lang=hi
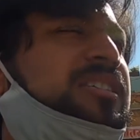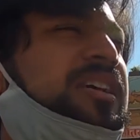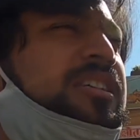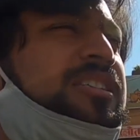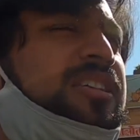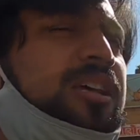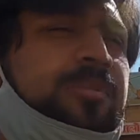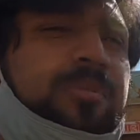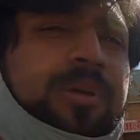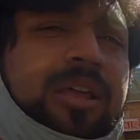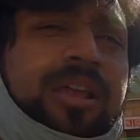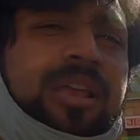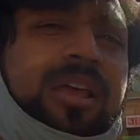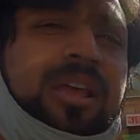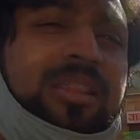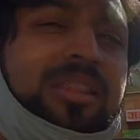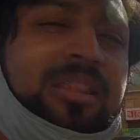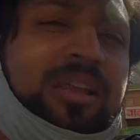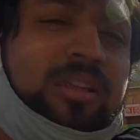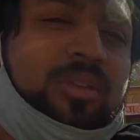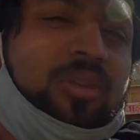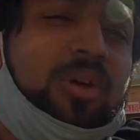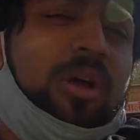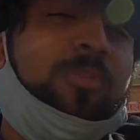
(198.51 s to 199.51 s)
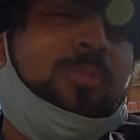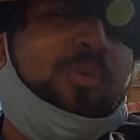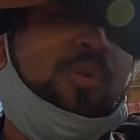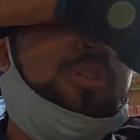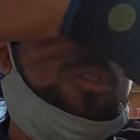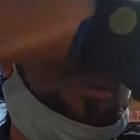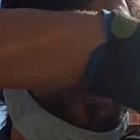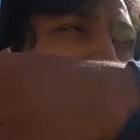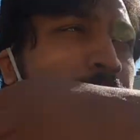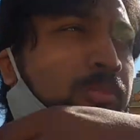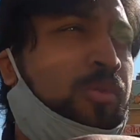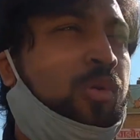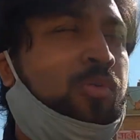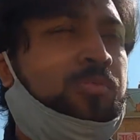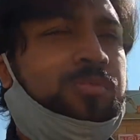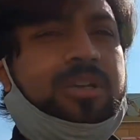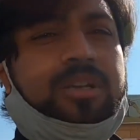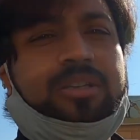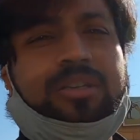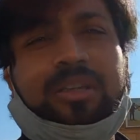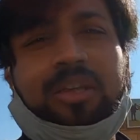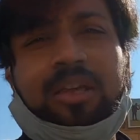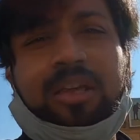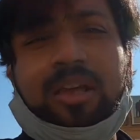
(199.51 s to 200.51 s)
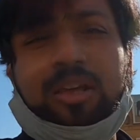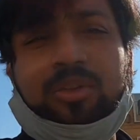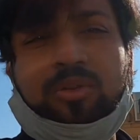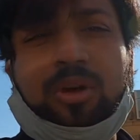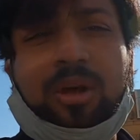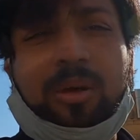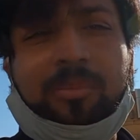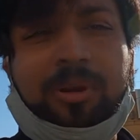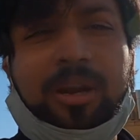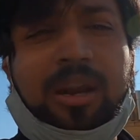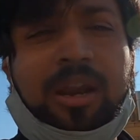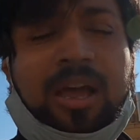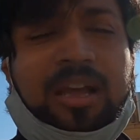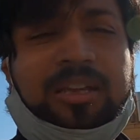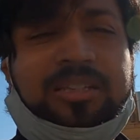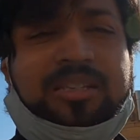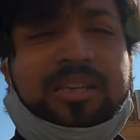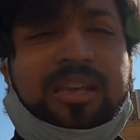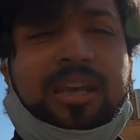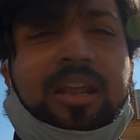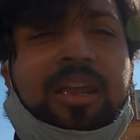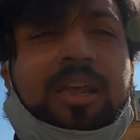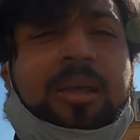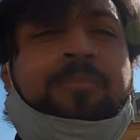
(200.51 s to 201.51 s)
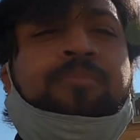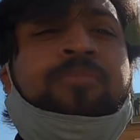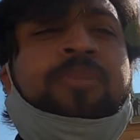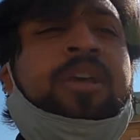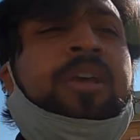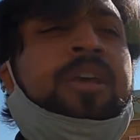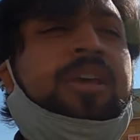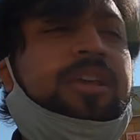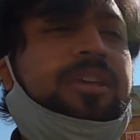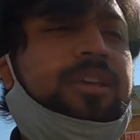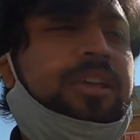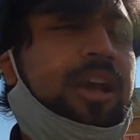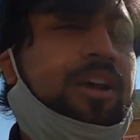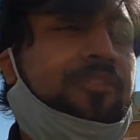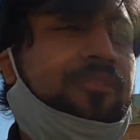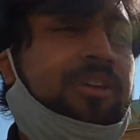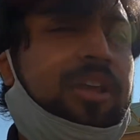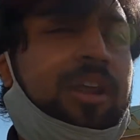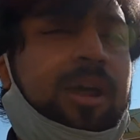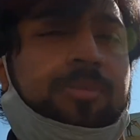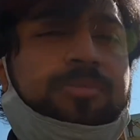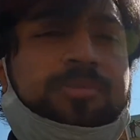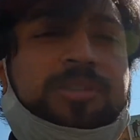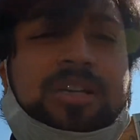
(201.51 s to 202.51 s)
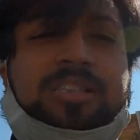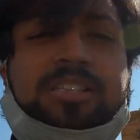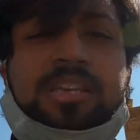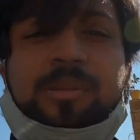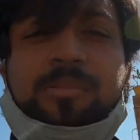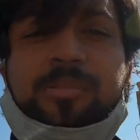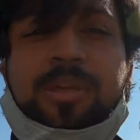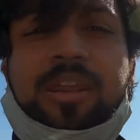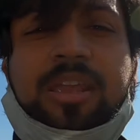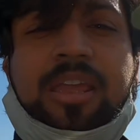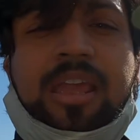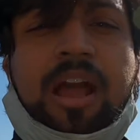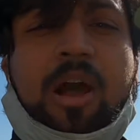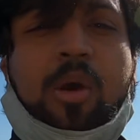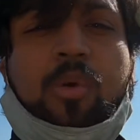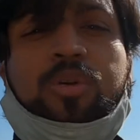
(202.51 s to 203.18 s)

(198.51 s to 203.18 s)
जैसलमेर के अंदर तो आप कुछ नहीं घूम सकते या तो आप रिलैक्स करें या फिर आप जैसलमेर के